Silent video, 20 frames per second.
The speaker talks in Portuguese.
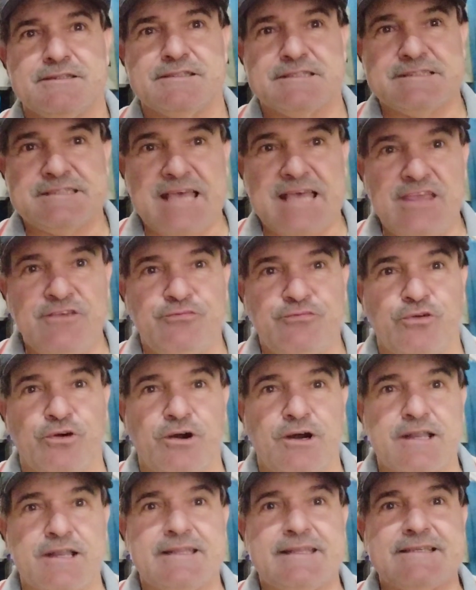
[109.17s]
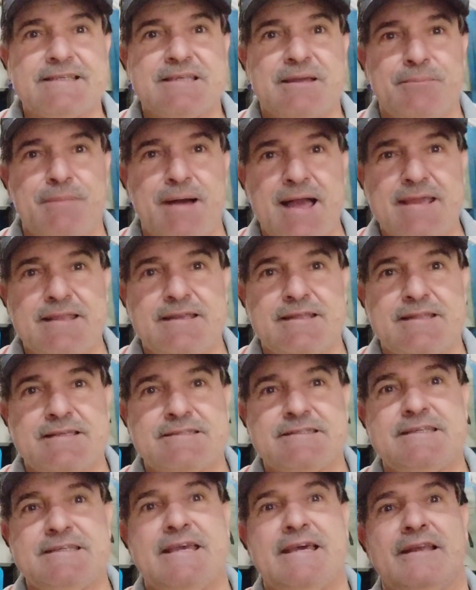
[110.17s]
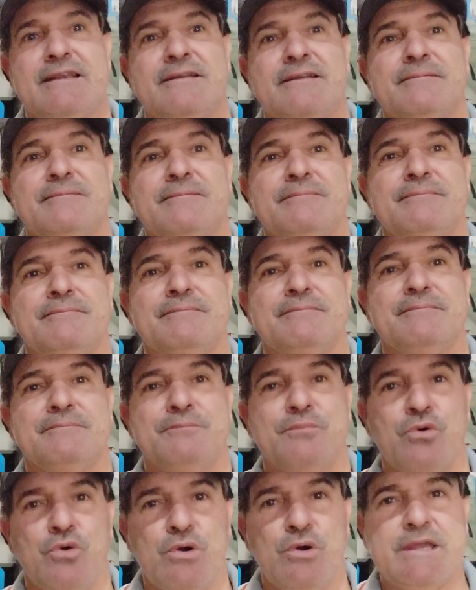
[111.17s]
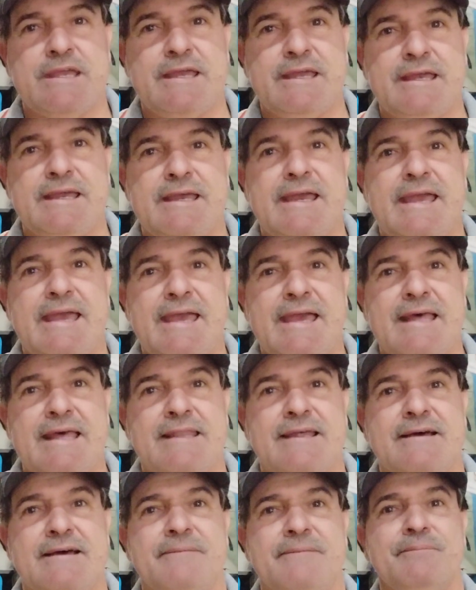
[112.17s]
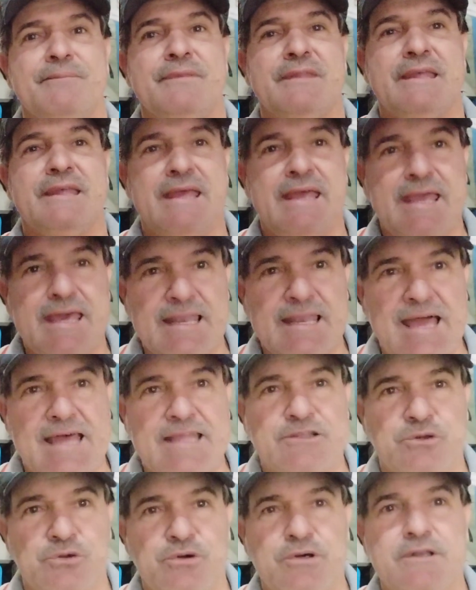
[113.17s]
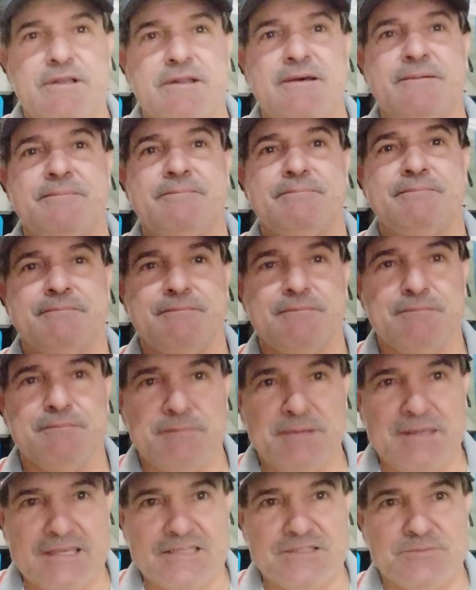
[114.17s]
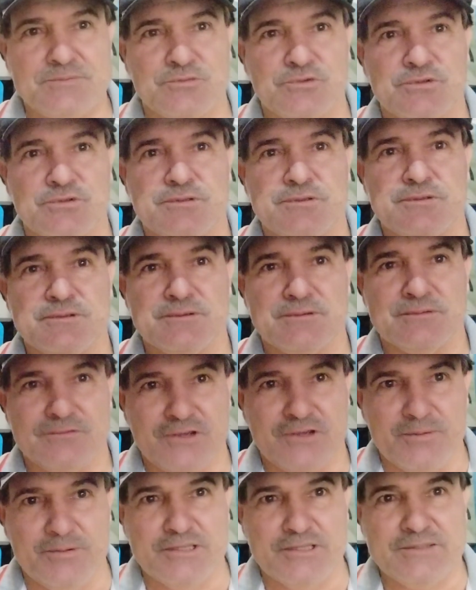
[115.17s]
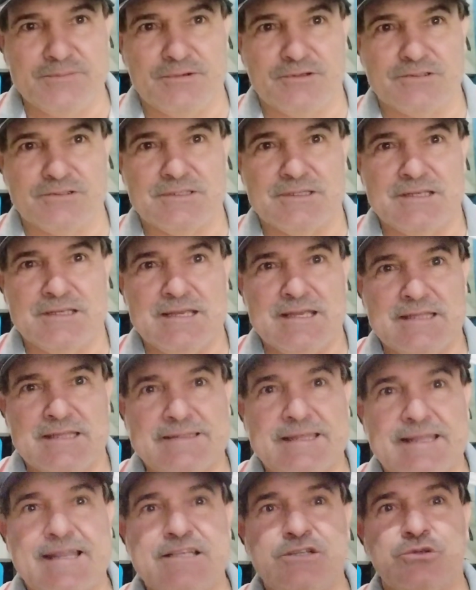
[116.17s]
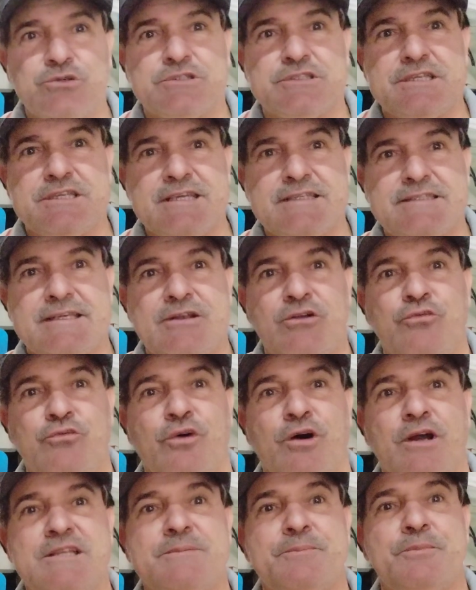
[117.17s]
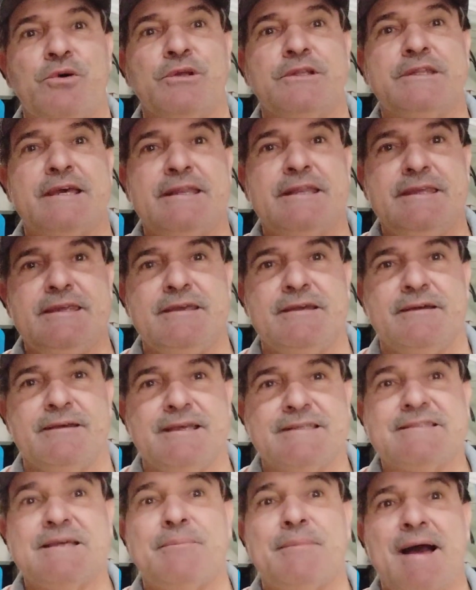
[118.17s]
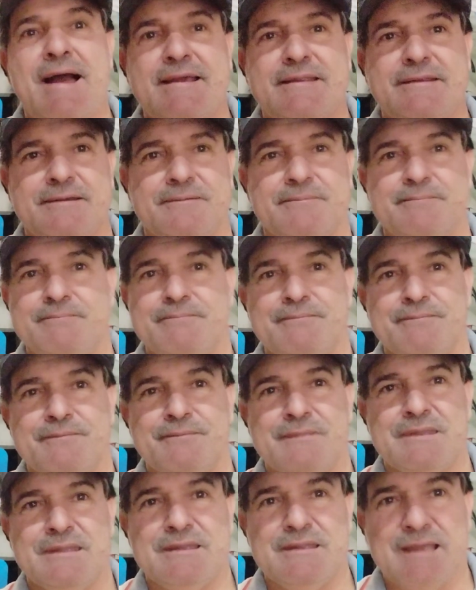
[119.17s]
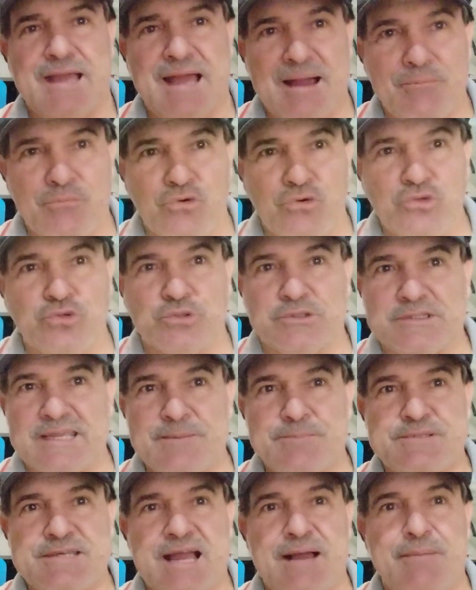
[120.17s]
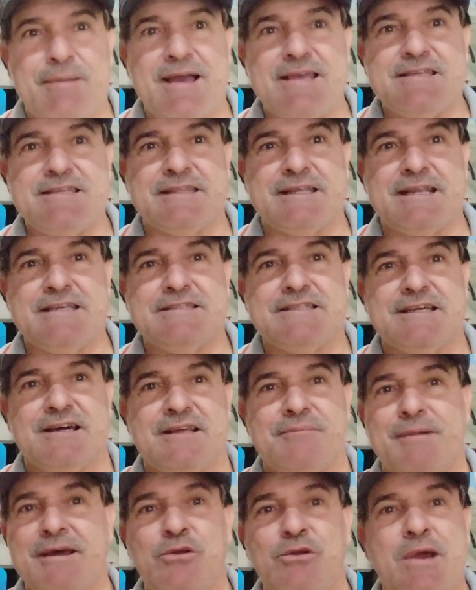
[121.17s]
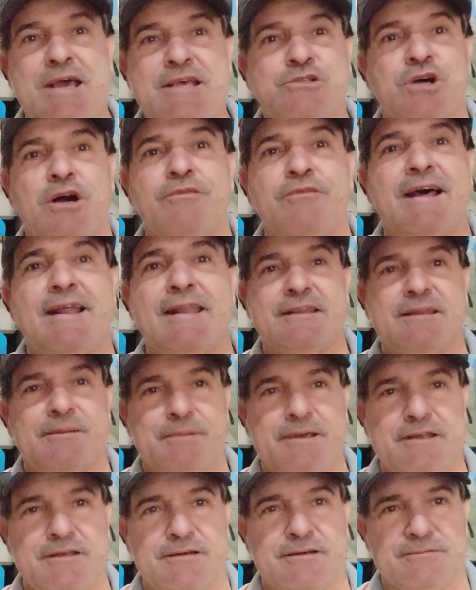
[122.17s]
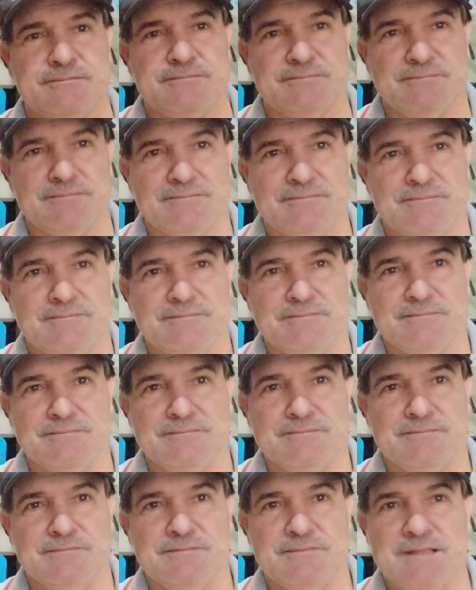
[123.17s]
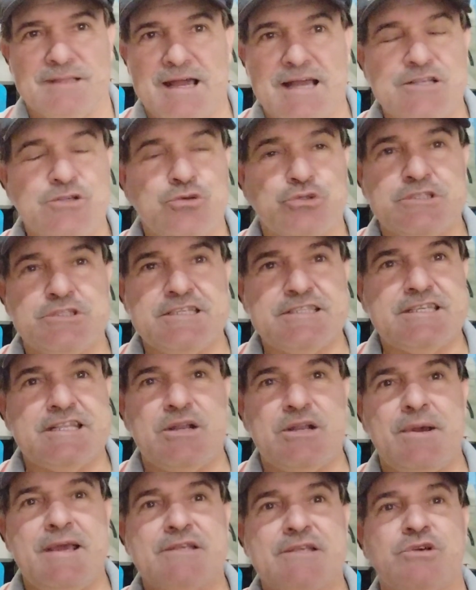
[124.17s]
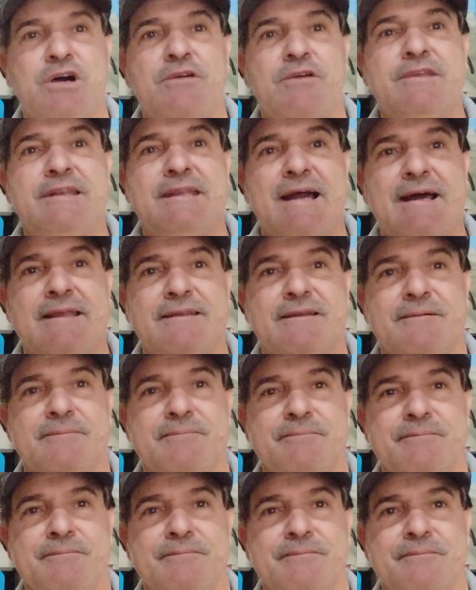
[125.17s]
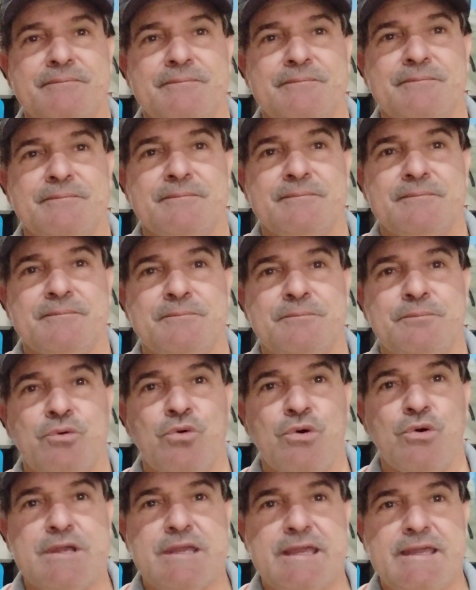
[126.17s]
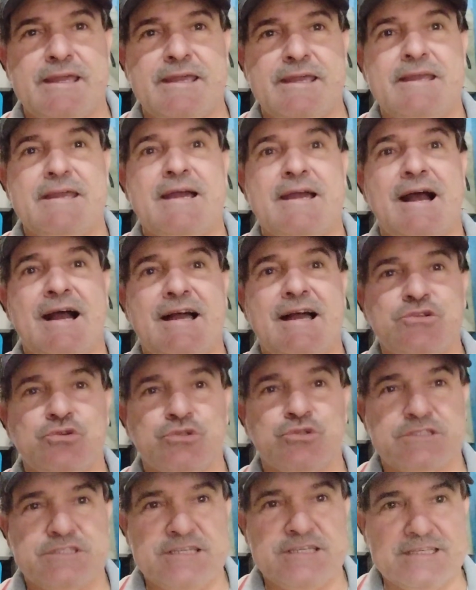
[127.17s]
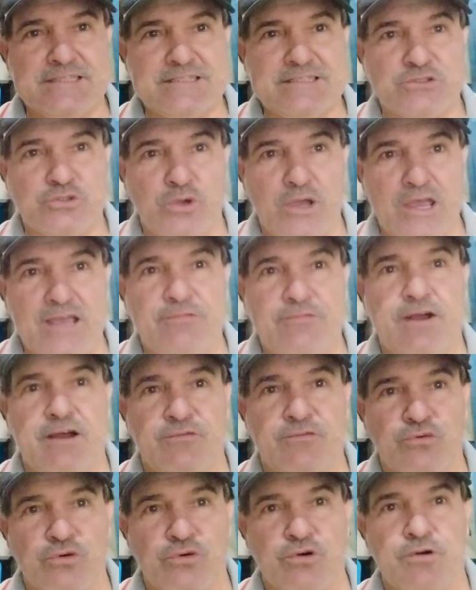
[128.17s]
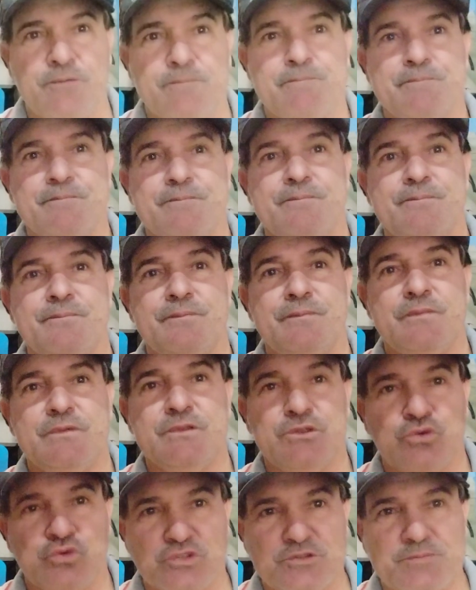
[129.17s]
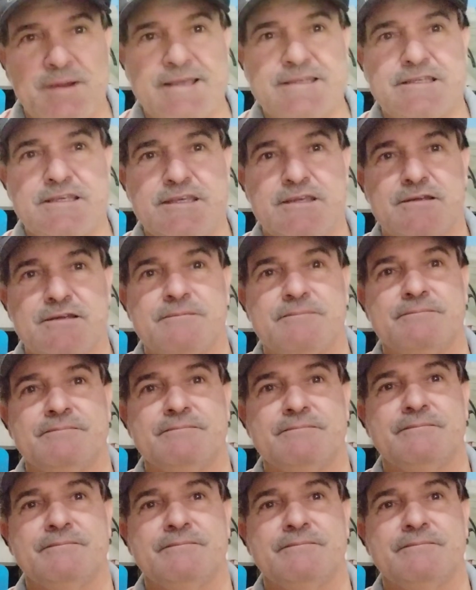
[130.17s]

Sai fora dessa máquina da Cielo, porque ela é ladrona mesmo. Viu, meus irmãos? Tá na justiça, no fórum de porteirinha, essa máquina. Há muito tempo já, há mais de três anos, mas não resolve também não. A justiça não resolve nada. Porque a justiça só é a favor dos mais ricos.